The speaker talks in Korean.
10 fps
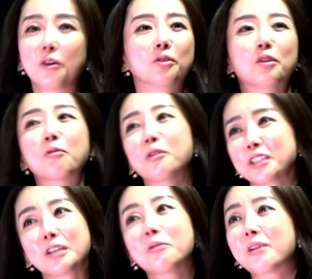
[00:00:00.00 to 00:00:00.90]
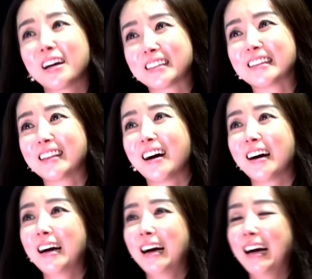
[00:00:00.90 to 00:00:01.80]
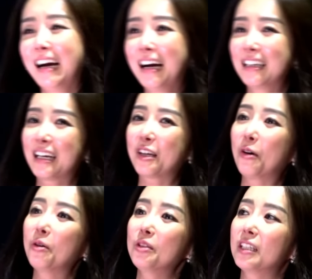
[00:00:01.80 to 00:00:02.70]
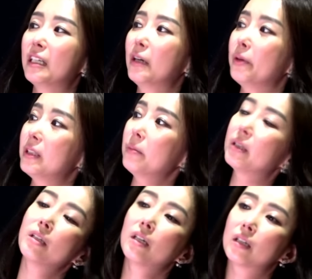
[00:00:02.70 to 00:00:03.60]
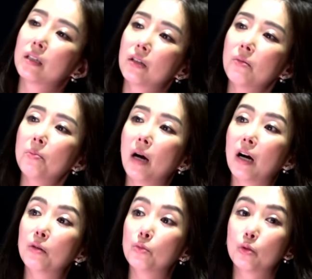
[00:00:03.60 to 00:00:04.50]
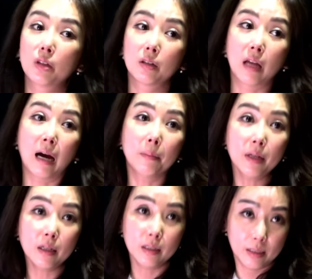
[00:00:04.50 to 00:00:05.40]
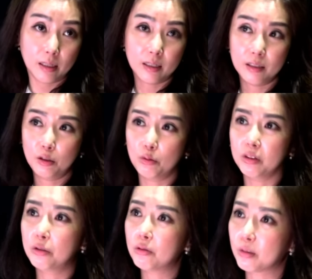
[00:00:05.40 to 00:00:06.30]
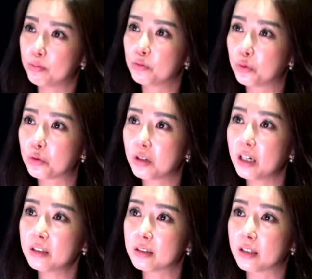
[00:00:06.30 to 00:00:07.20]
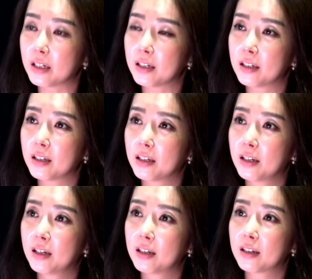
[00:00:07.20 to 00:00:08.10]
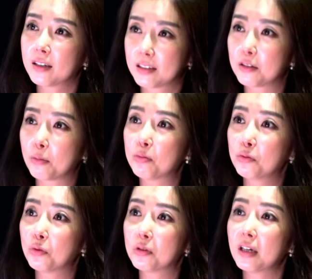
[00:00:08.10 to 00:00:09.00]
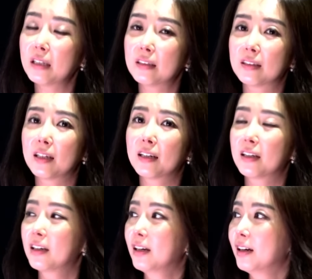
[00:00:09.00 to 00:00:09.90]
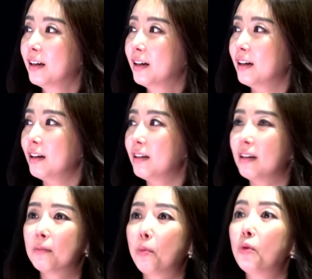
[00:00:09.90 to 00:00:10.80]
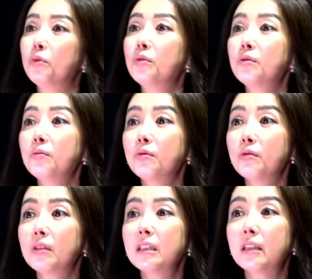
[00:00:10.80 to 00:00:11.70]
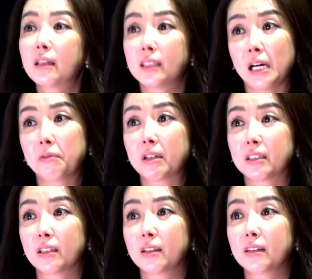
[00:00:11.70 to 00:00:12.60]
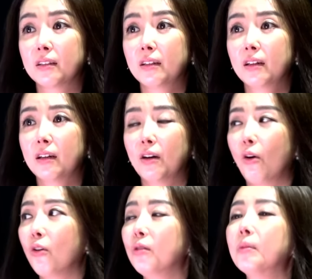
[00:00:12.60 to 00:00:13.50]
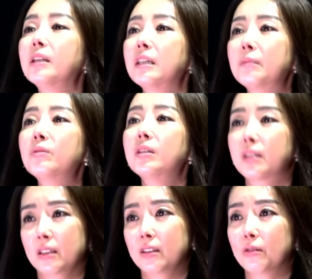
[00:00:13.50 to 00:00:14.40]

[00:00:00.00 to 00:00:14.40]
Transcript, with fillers: 경영권은 일로 가야 된다. 그러니까 결론이 왜냐면 그런 마음 우리가 남의 이야기인데도 이렇게 분노를 하는데. 그렇지. 그렇게 분노를 하는데 어, 본인의 상황이잖아요. 네. 어, 얼마나 힘들겠냐.